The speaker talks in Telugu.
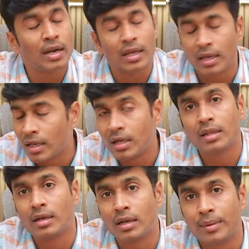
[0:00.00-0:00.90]
అంటే ఏం
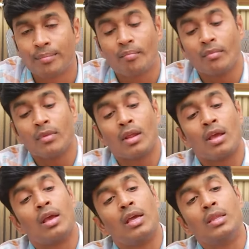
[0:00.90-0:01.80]
లేదండి
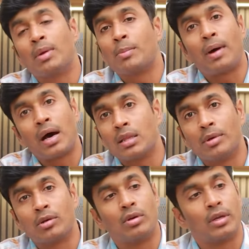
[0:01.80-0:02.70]
ఇది మన పాదం
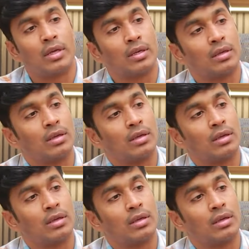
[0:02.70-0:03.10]
అనుకోండి